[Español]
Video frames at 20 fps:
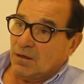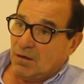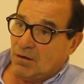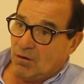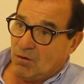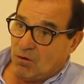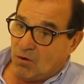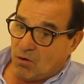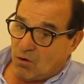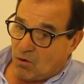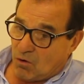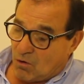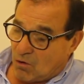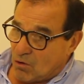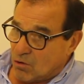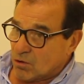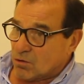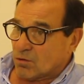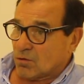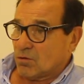los
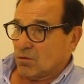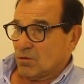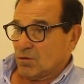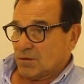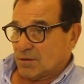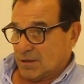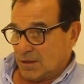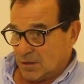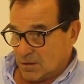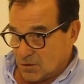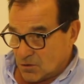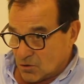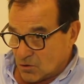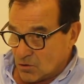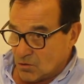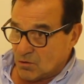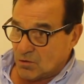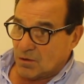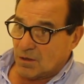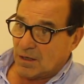costos en
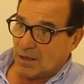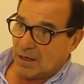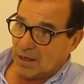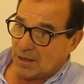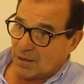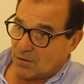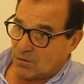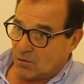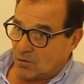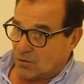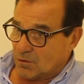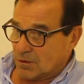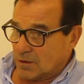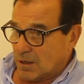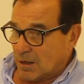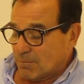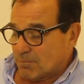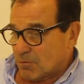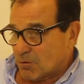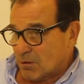soja
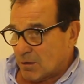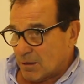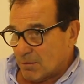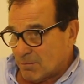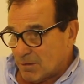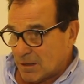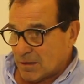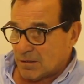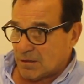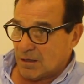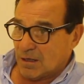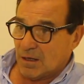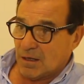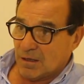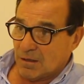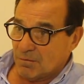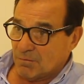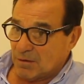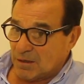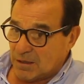con la
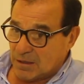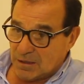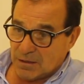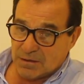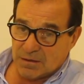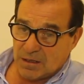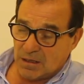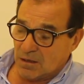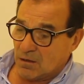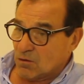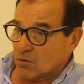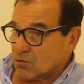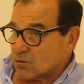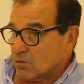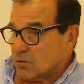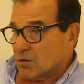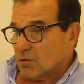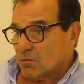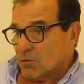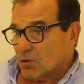problemática de maleza y en los
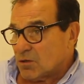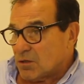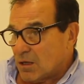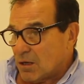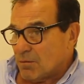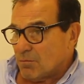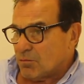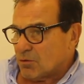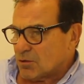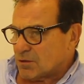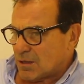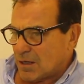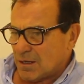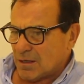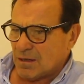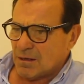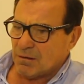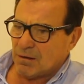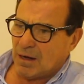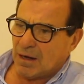últimos tiempos ha
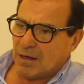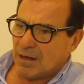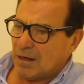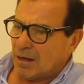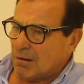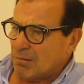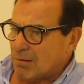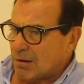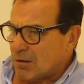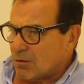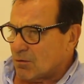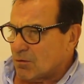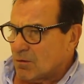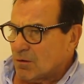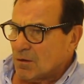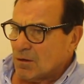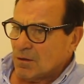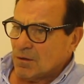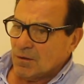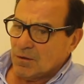elevado
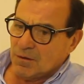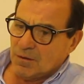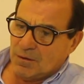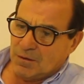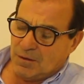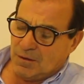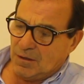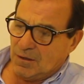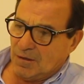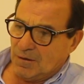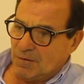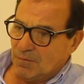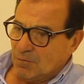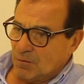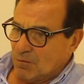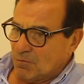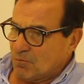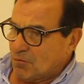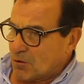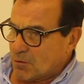eh,
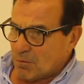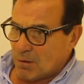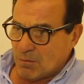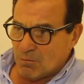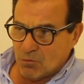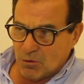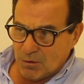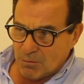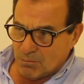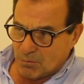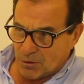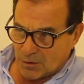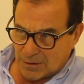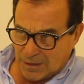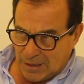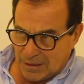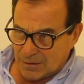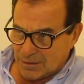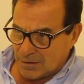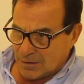en forma muy
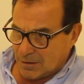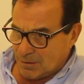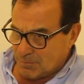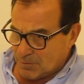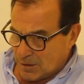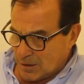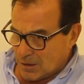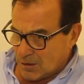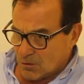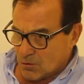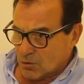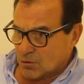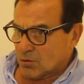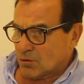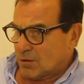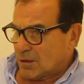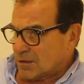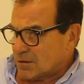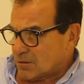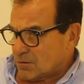importante también el
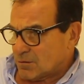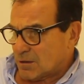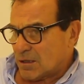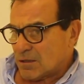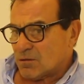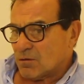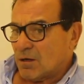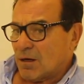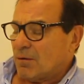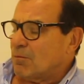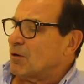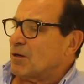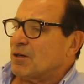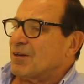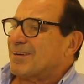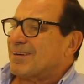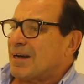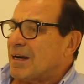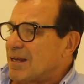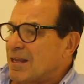costo de hacer una soja. Bueno,
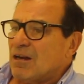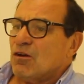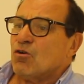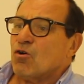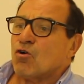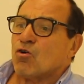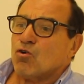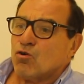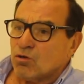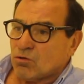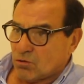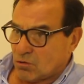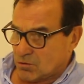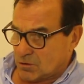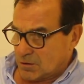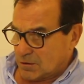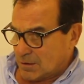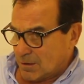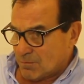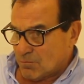en realidad los
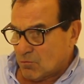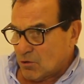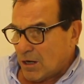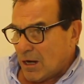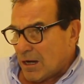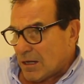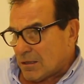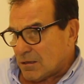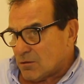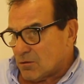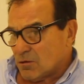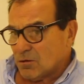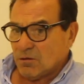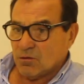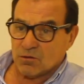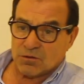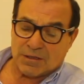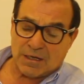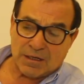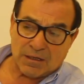costos están muy altos,
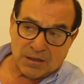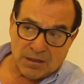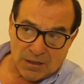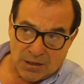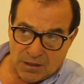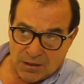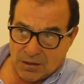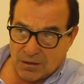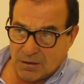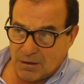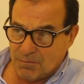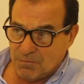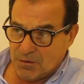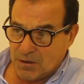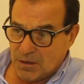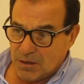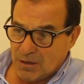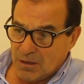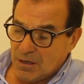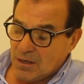los alquileres
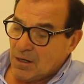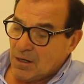también,